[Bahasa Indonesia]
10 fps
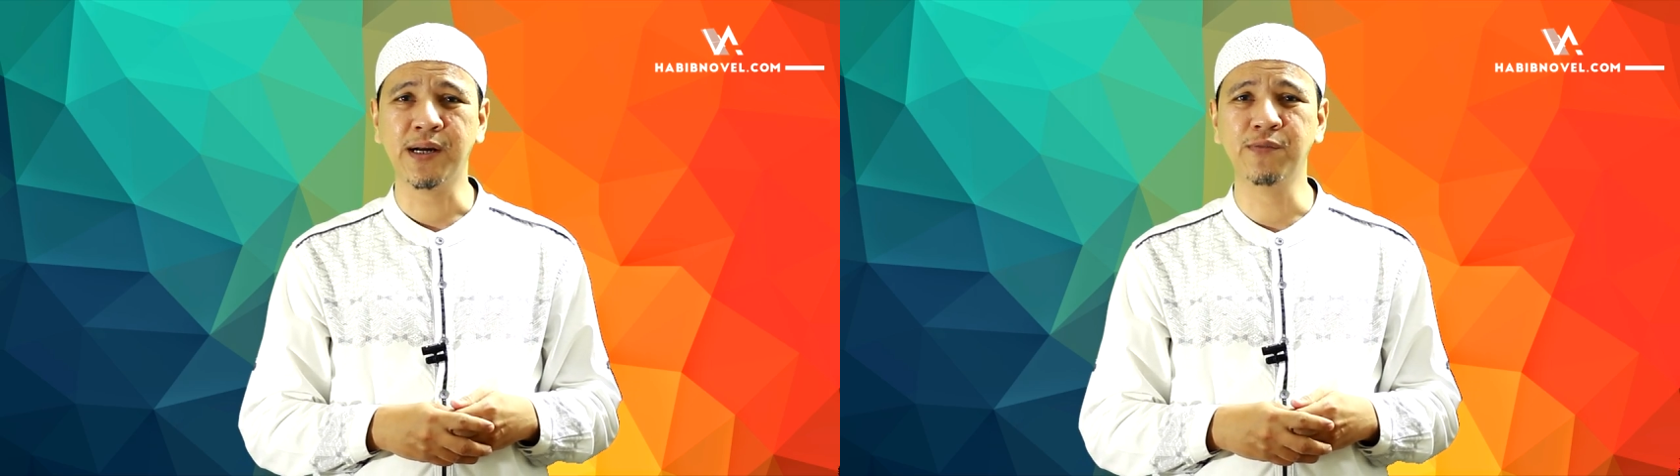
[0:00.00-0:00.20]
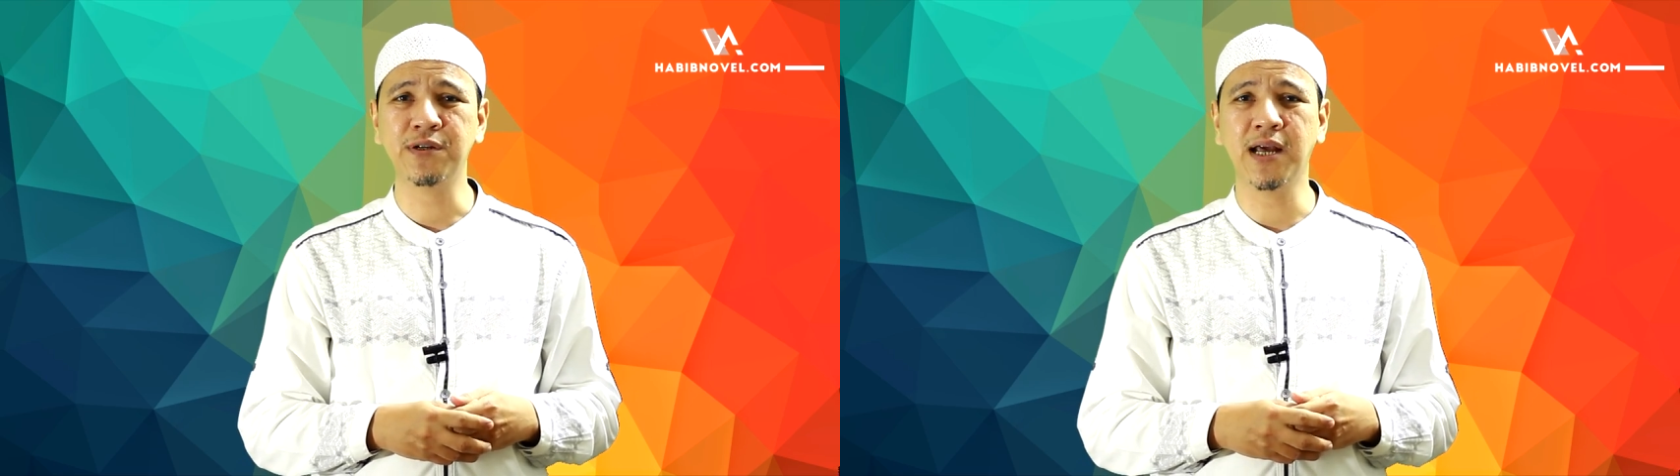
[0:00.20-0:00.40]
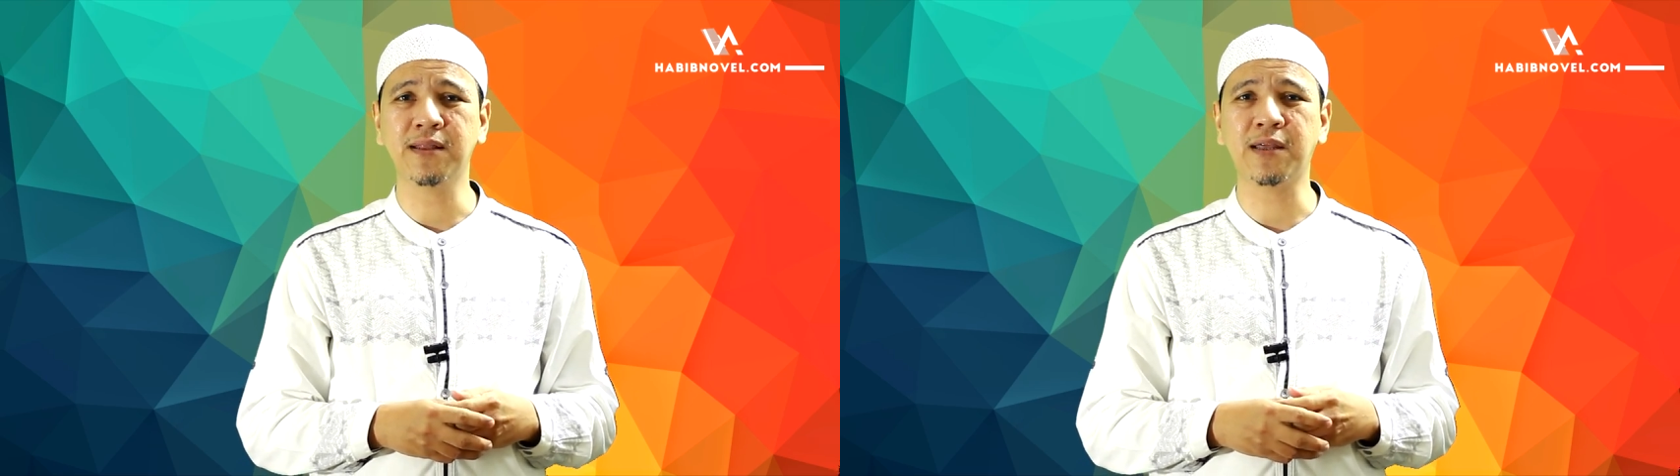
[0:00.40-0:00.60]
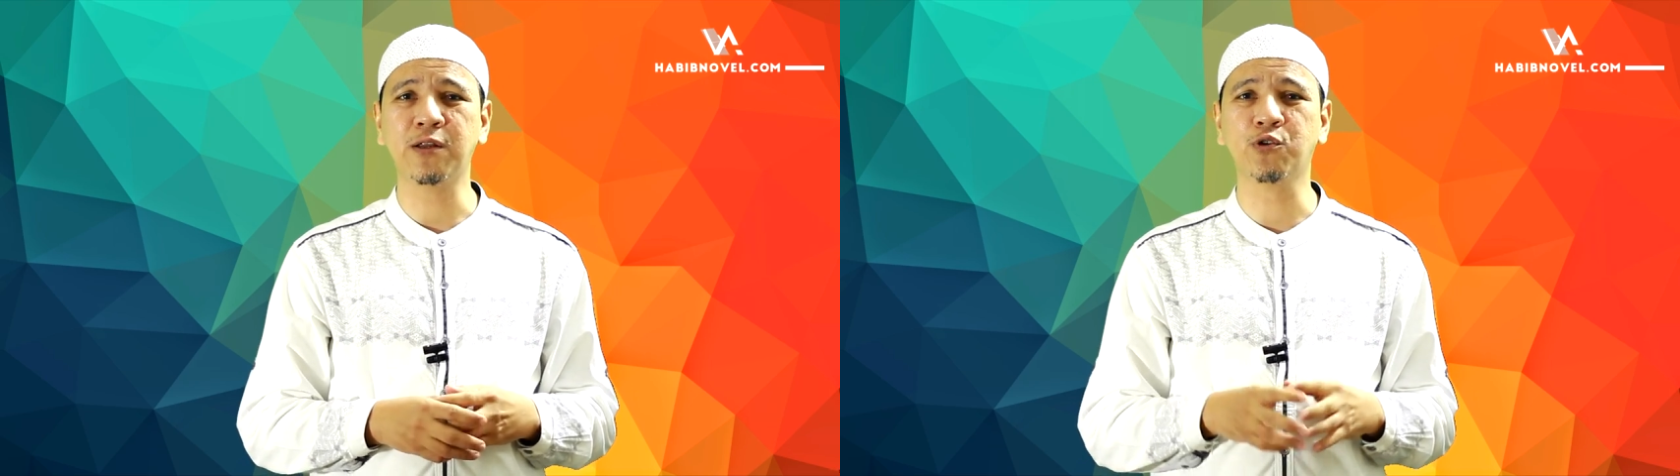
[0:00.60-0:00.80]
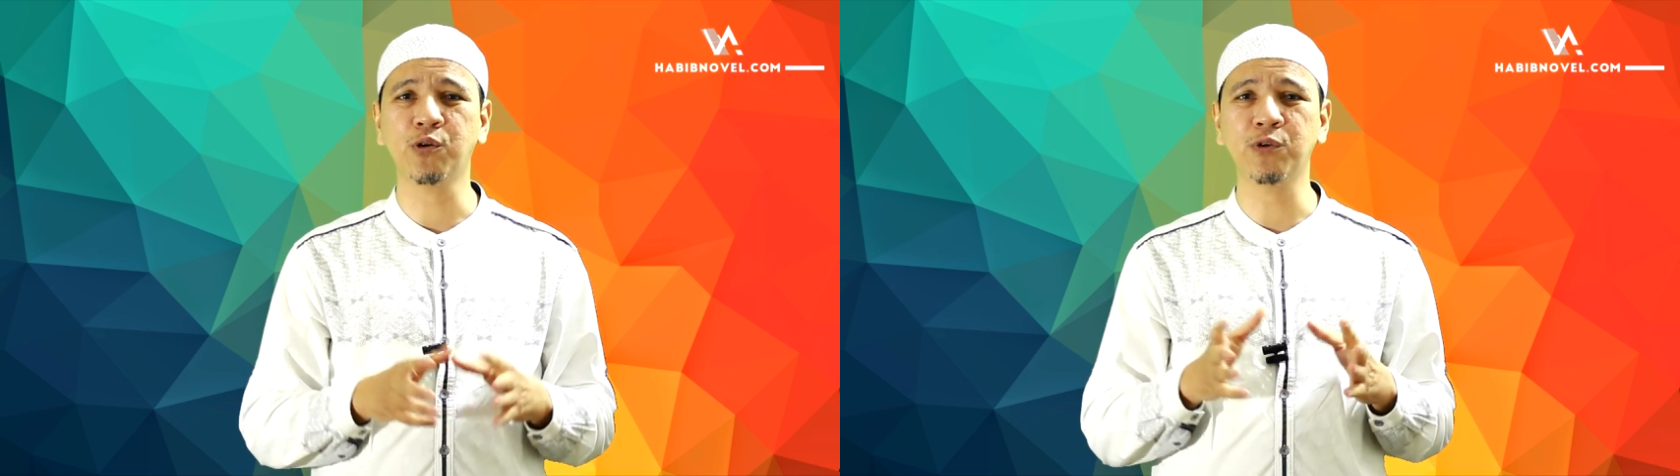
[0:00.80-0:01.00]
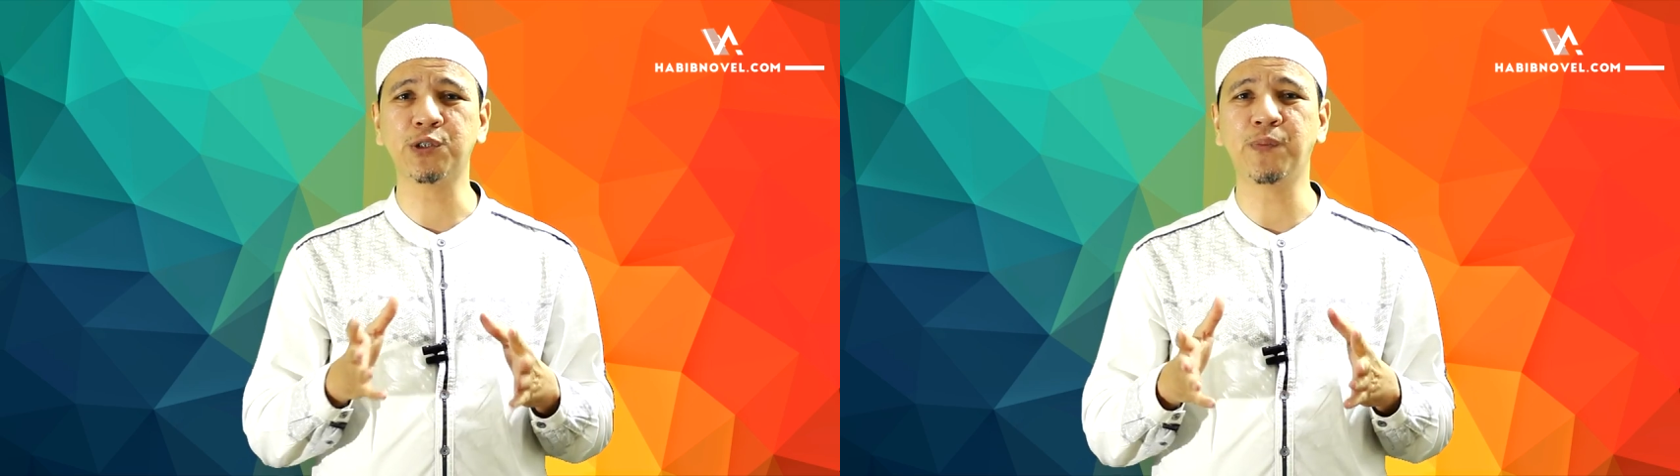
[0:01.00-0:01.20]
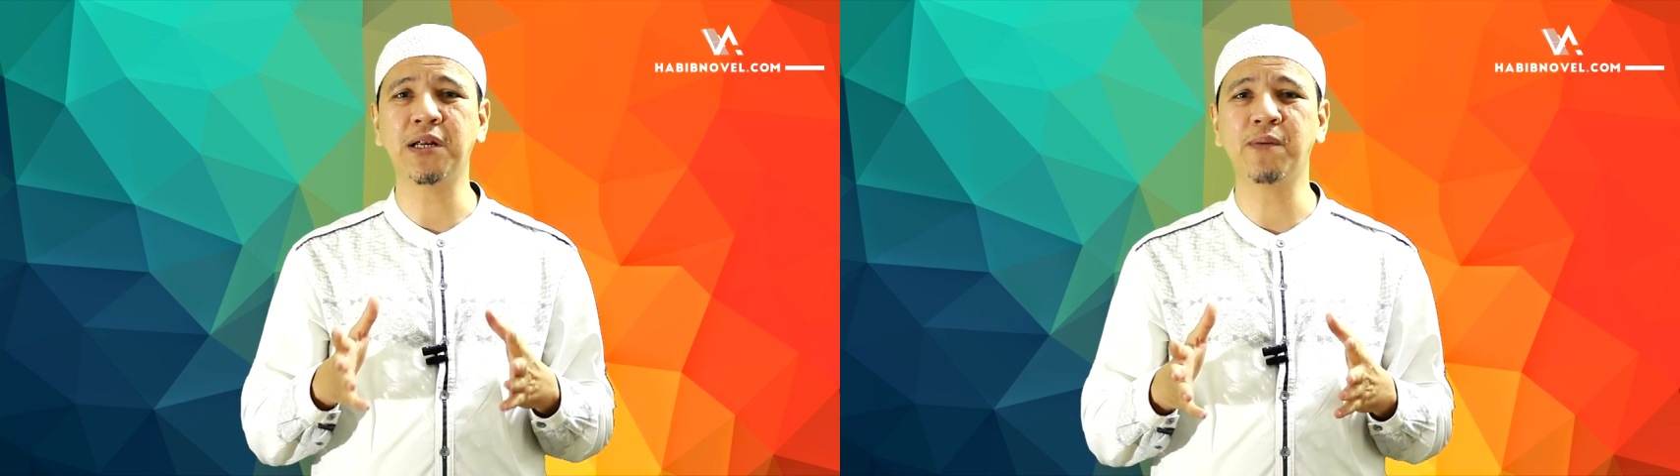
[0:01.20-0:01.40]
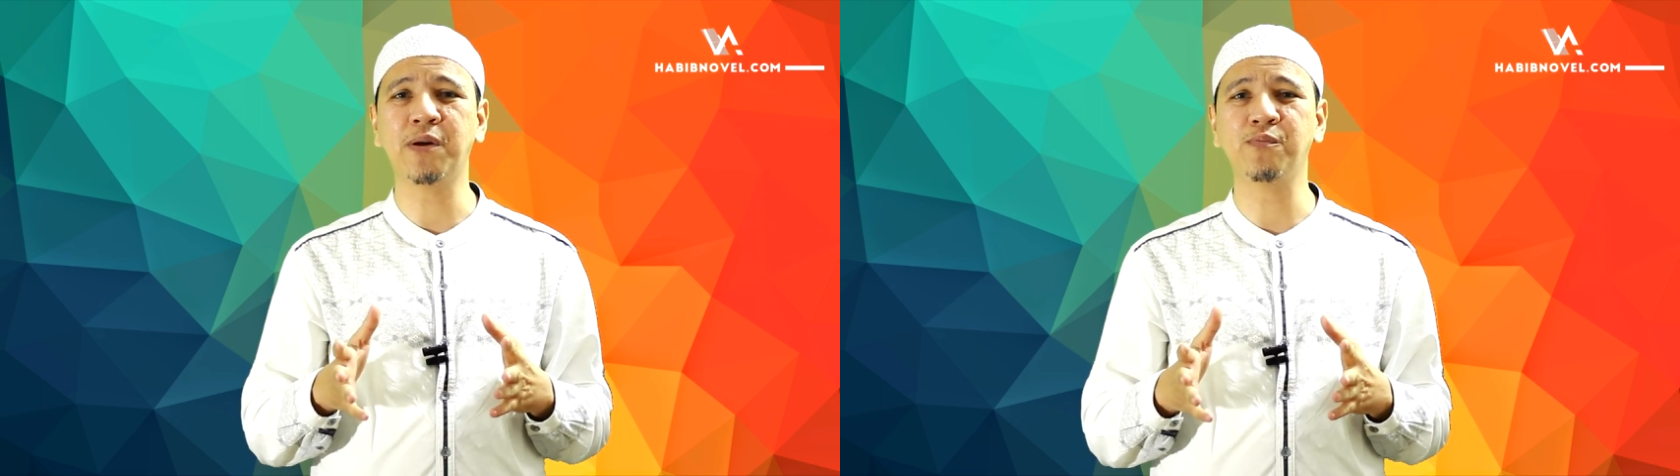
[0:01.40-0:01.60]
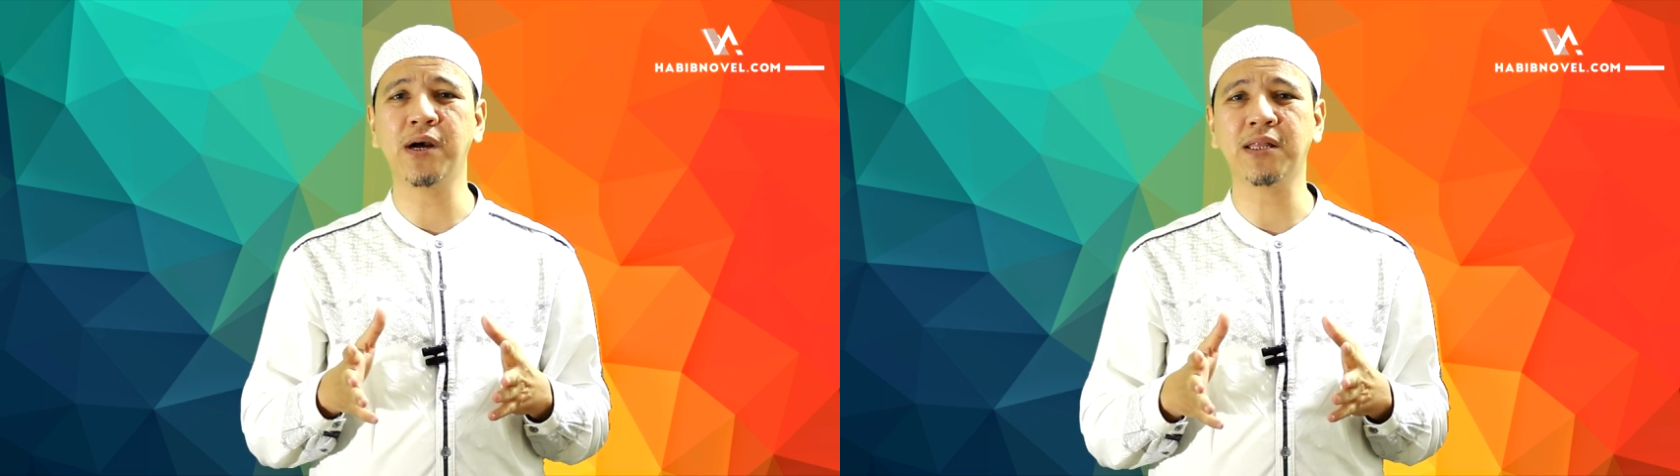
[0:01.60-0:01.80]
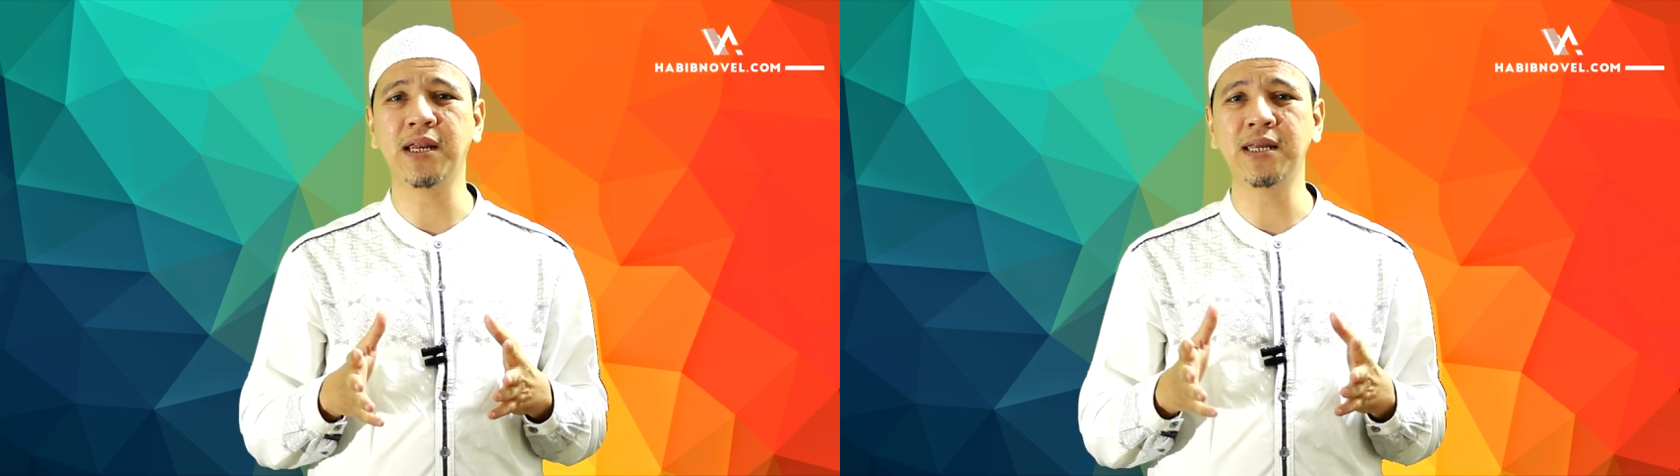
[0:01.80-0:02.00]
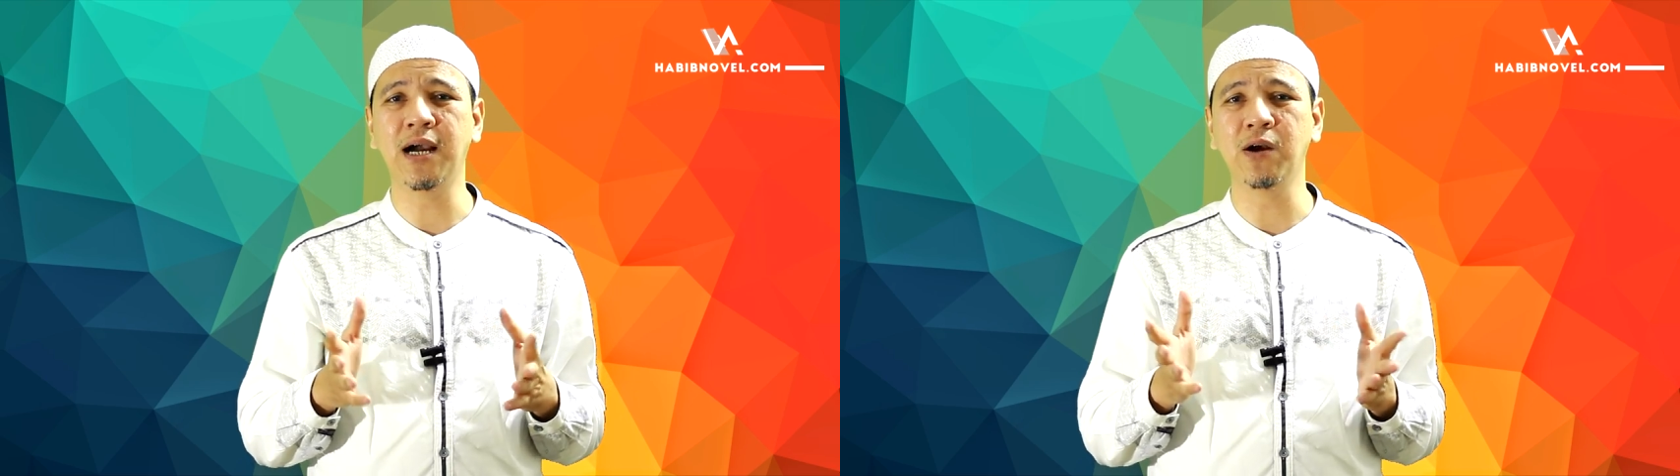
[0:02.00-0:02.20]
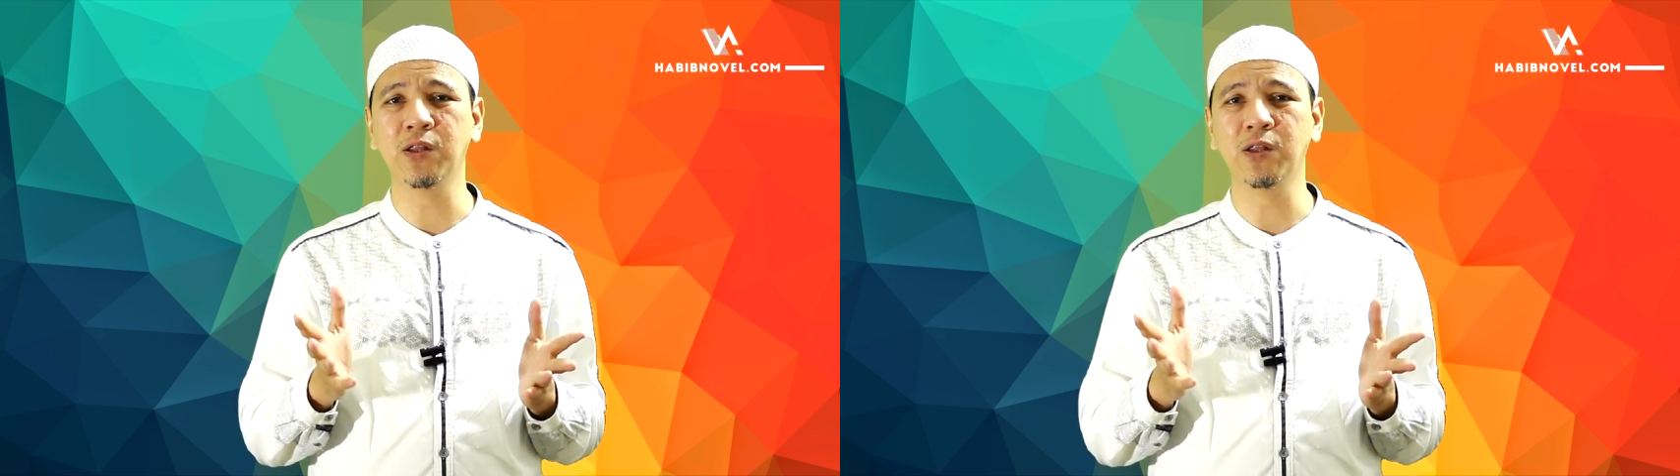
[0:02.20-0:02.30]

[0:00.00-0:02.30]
kemudian terjerumus pada perbuatan yang